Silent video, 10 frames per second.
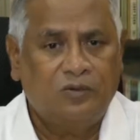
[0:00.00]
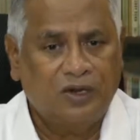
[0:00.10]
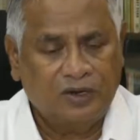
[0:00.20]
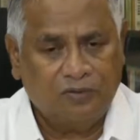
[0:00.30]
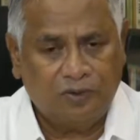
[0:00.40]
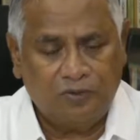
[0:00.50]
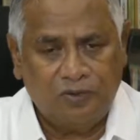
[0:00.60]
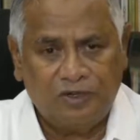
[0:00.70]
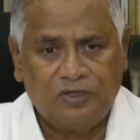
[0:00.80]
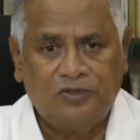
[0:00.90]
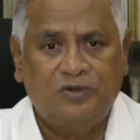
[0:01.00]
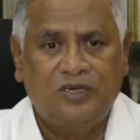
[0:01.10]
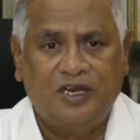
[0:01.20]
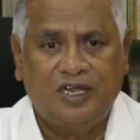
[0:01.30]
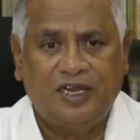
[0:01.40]
உங்கள் ஒவ்வொரு
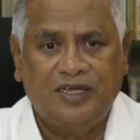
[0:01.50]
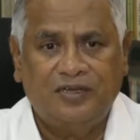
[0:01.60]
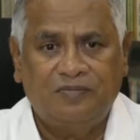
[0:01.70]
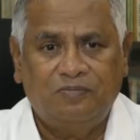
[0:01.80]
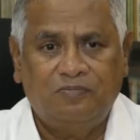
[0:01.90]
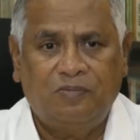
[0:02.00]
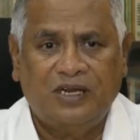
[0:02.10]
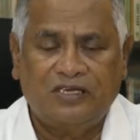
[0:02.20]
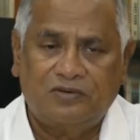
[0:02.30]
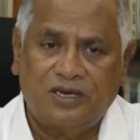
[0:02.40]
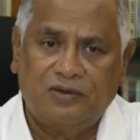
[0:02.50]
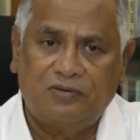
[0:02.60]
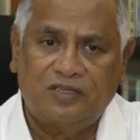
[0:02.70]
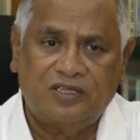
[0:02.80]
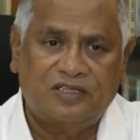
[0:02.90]
சூழ்நிலையிலே மற்றவர்களை
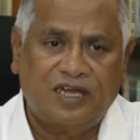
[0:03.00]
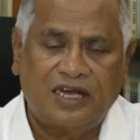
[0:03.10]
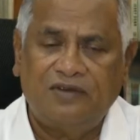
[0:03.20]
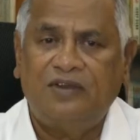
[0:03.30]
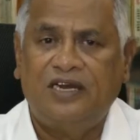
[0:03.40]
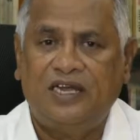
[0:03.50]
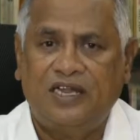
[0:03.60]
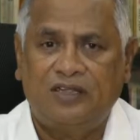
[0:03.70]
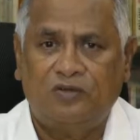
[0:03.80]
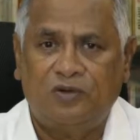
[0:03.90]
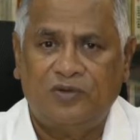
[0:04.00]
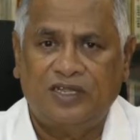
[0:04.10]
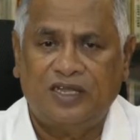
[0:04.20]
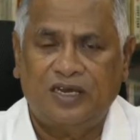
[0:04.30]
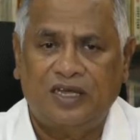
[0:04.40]
குறித்த தகவல்களை அறிந்து
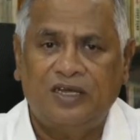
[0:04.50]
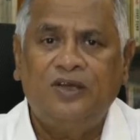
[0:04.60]
கொள்வதல்ல